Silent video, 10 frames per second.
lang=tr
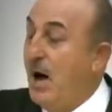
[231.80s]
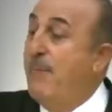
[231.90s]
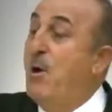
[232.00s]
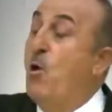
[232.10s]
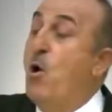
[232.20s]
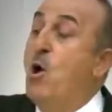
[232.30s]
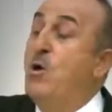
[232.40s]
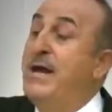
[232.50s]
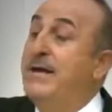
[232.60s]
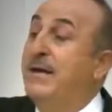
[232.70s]
Ama
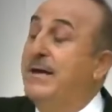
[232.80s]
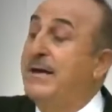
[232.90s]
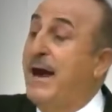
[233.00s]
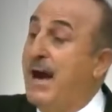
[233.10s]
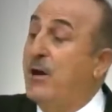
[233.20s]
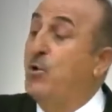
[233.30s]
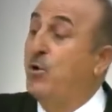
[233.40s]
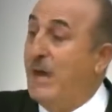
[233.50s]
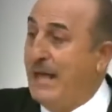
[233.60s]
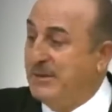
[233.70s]
o ilgili karar
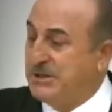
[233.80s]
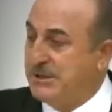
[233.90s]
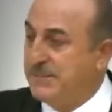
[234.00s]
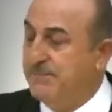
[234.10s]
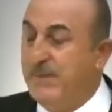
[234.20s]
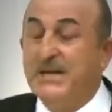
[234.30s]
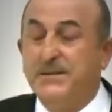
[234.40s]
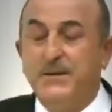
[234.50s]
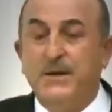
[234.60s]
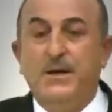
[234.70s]
uygulanmıştır. Bir.
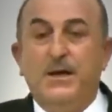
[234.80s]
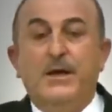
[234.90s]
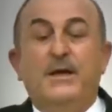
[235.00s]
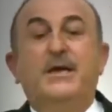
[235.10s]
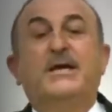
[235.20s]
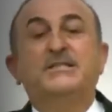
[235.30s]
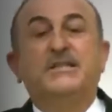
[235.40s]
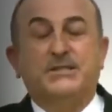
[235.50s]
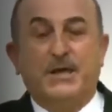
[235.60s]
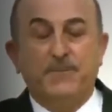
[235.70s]

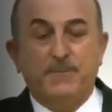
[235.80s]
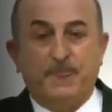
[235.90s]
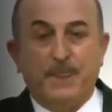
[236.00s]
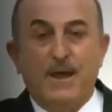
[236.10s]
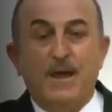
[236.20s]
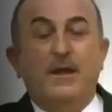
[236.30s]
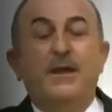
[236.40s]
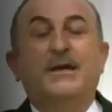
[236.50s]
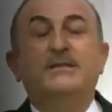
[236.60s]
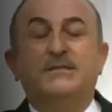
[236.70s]
İkincisi,
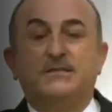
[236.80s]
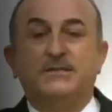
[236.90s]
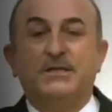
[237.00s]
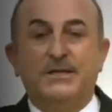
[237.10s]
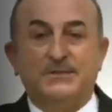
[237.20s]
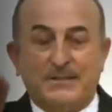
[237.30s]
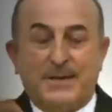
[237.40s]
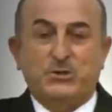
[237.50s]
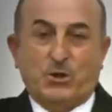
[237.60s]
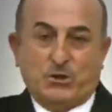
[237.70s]
ikincisi şimdi
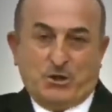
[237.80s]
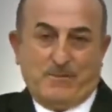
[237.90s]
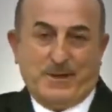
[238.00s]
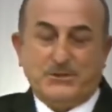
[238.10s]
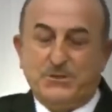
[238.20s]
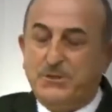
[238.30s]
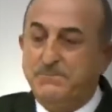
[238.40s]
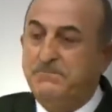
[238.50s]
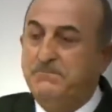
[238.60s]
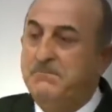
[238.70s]
size bir soru sormak istiyorum.
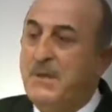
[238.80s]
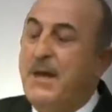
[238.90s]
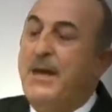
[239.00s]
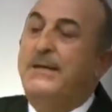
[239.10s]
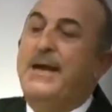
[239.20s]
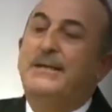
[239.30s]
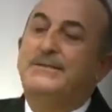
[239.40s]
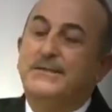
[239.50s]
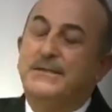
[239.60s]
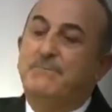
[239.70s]
Yani
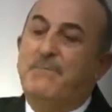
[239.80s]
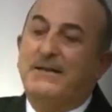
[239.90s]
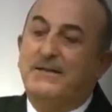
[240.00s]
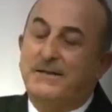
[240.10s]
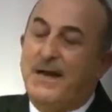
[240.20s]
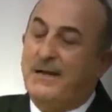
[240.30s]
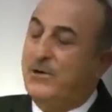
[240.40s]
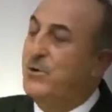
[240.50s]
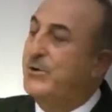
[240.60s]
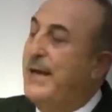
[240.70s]
sizin Batı
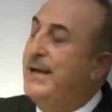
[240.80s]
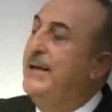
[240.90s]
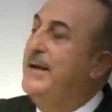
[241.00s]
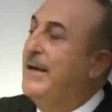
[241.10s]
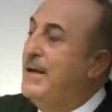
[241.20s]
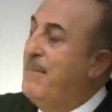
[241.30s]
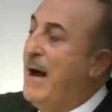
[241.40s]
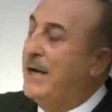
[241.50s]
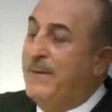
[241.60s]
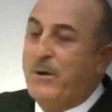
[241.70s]
Trakya Türkleri ile ilgili
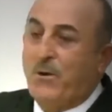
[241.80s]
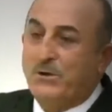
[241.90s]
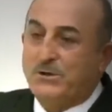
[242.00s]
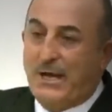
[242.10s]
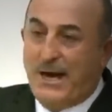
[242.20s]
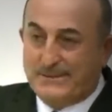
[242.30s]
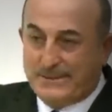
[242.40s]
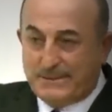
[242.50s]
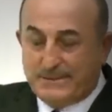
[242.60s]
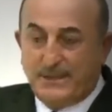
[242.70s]
mahkeme konusunda
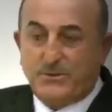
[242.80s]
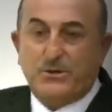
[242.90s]
hassasiyet